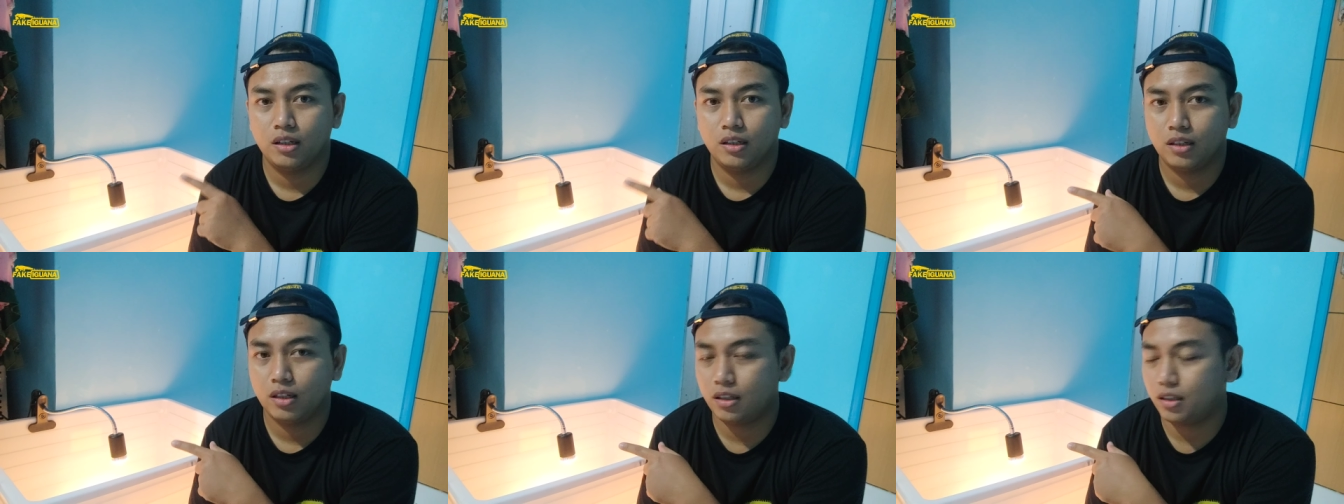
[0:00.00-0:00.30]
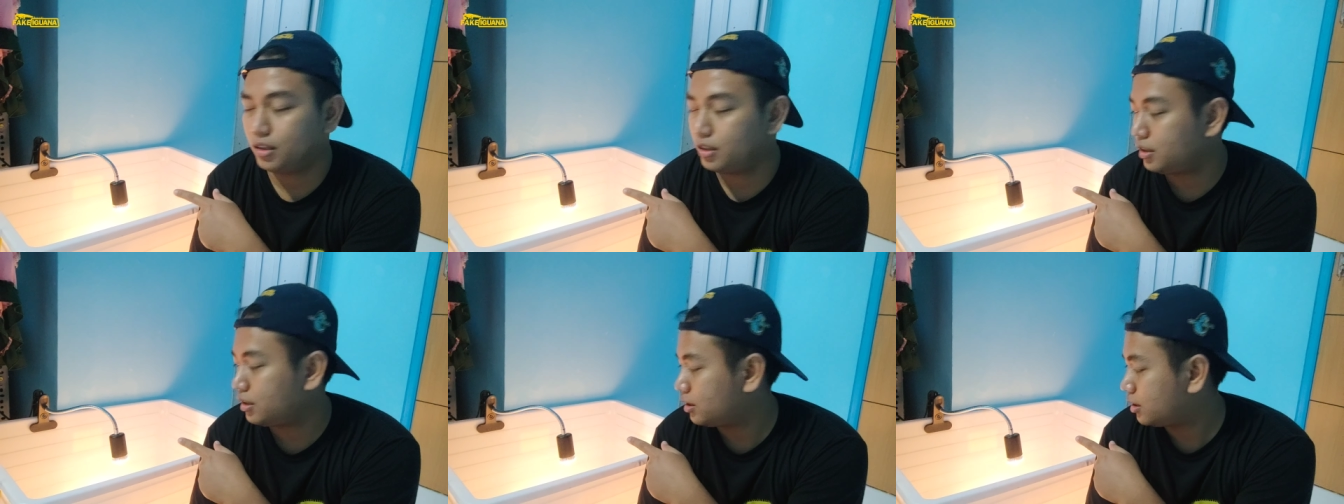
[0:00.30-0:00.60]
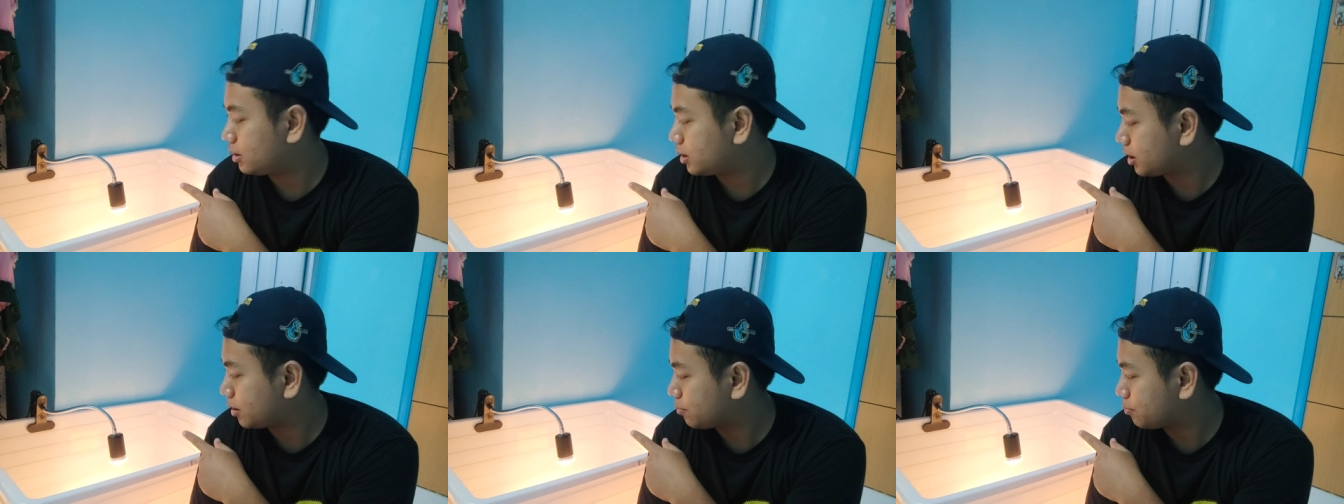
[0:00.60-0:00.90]
dan
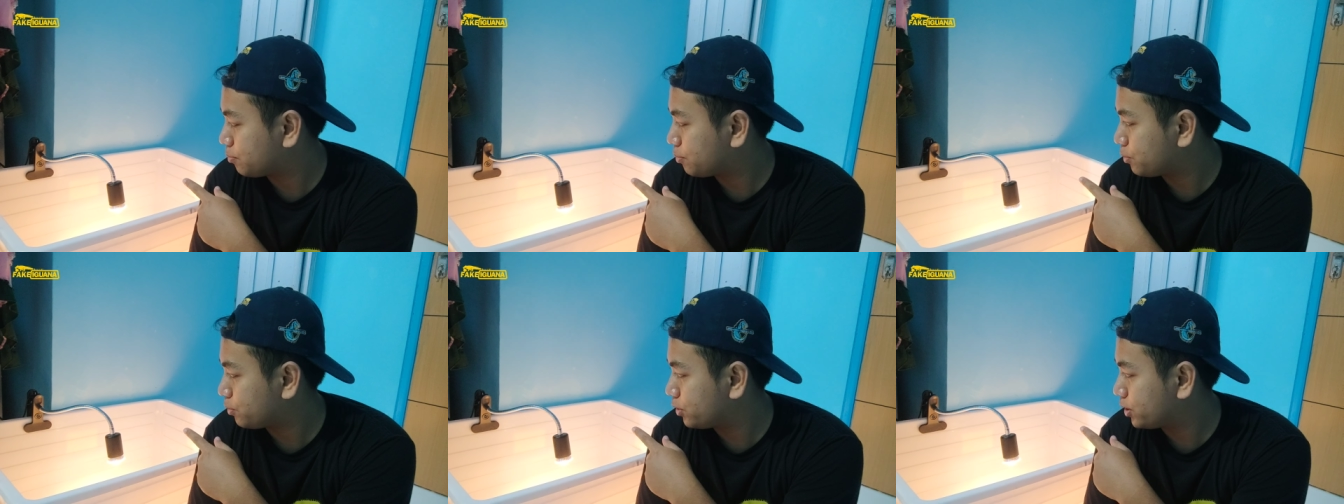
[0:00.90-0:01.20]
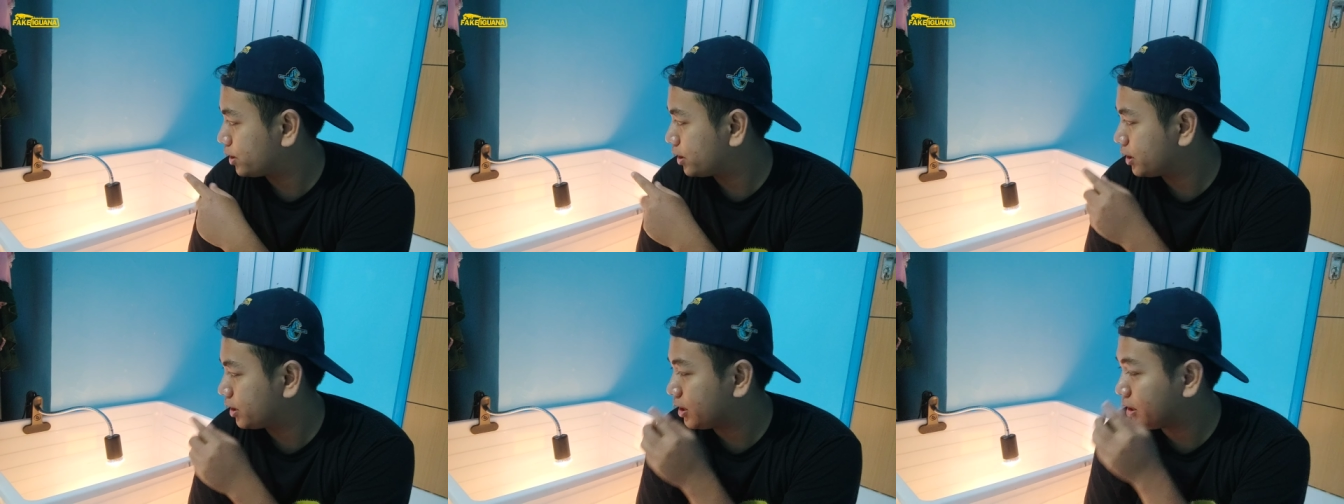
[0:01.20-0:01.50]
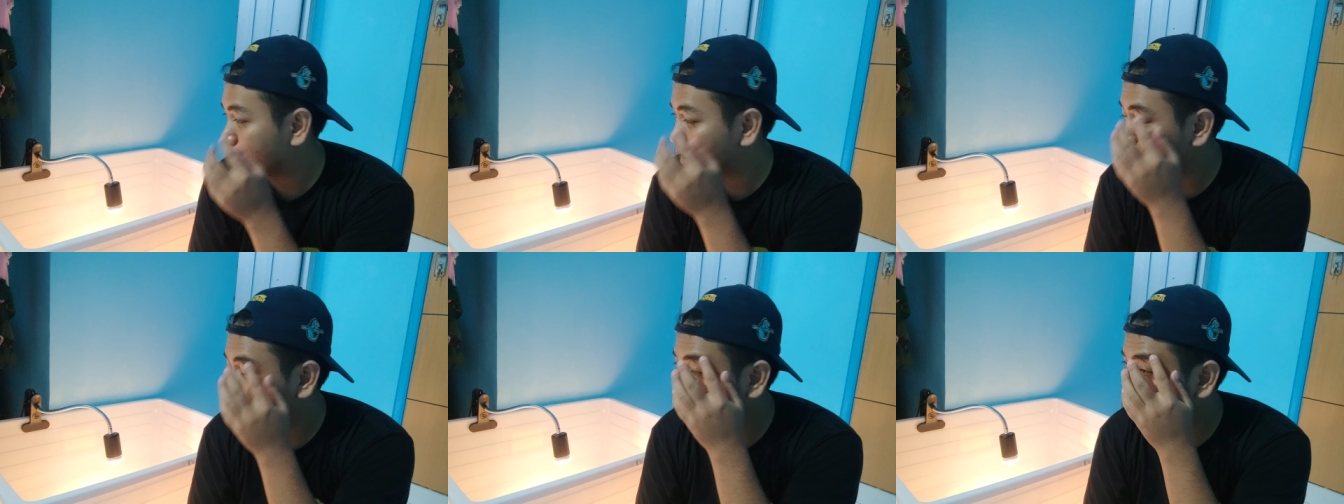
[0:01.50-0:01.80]
ini lampu ini
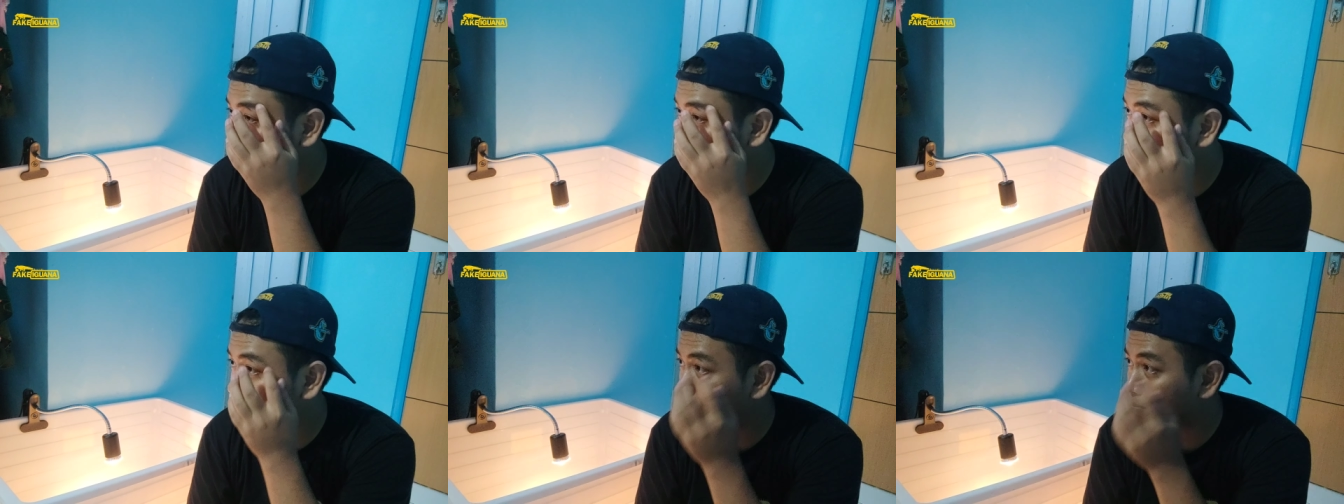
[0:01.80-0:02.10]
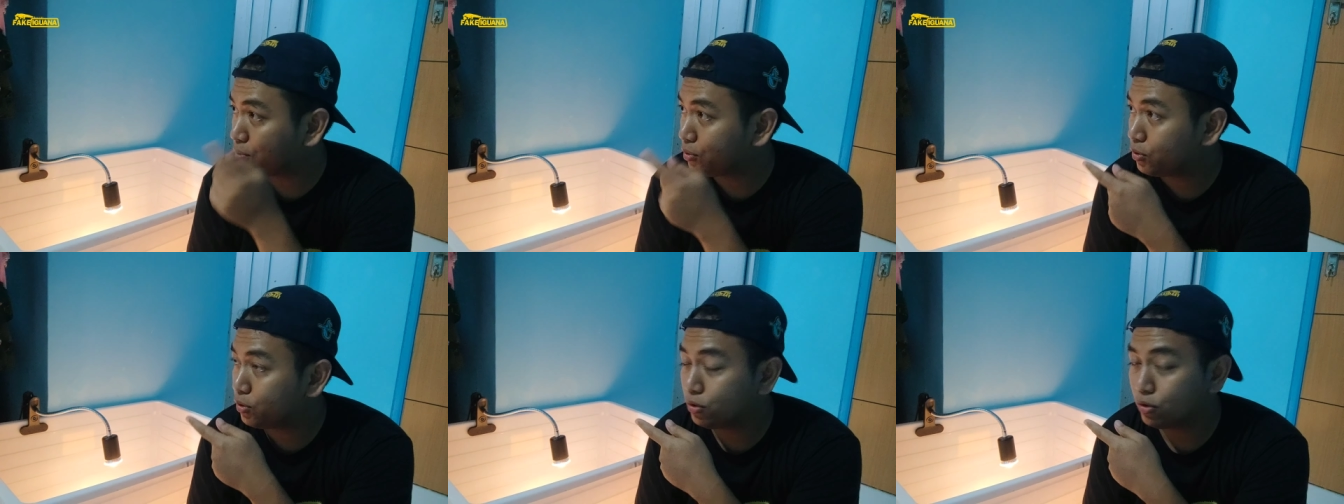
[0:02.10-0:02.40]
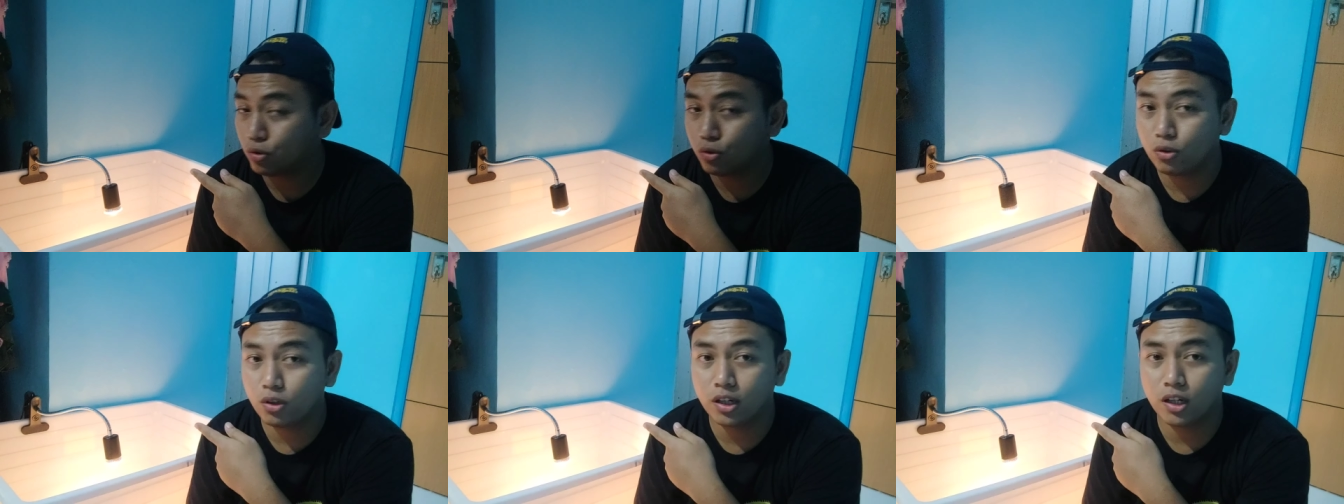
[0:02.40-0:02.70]
ini lampu
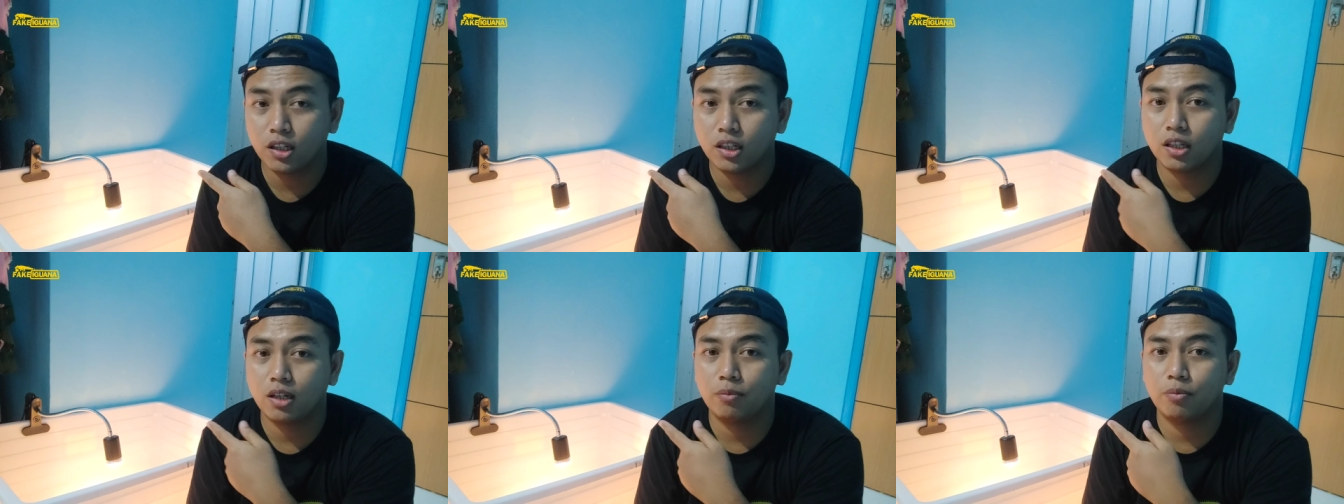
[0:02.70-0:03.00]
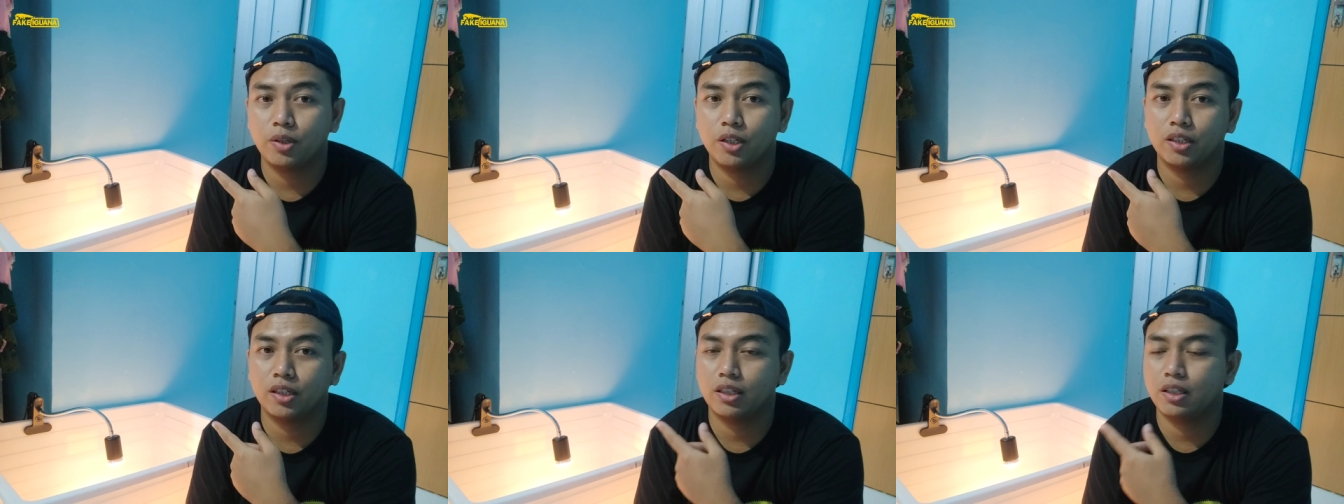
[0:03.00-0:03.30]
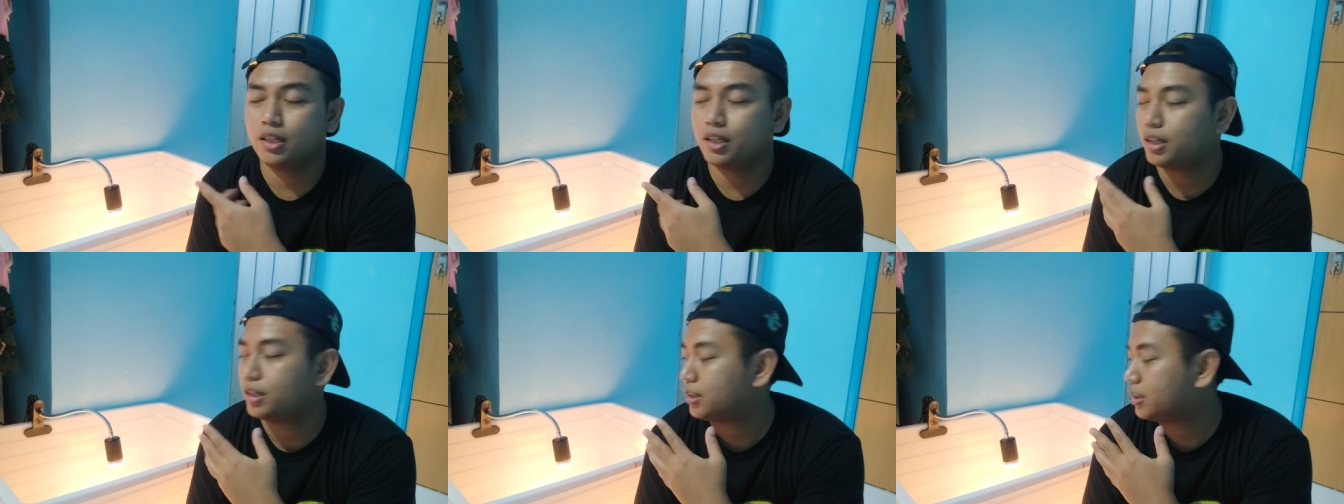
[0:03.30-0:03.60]
untuk sulcata
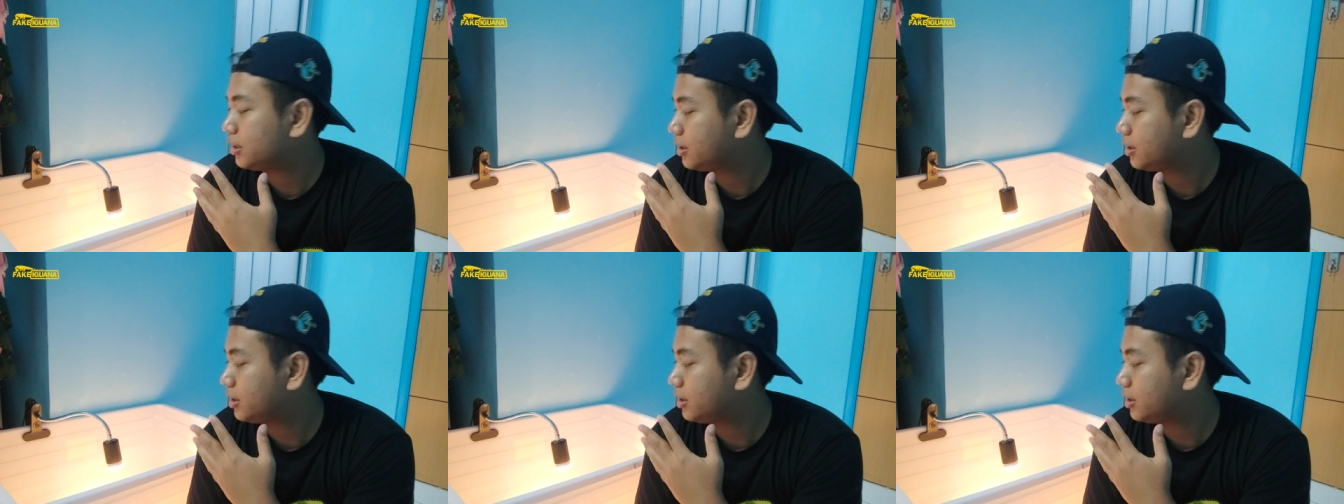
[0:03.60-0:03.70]
biasanya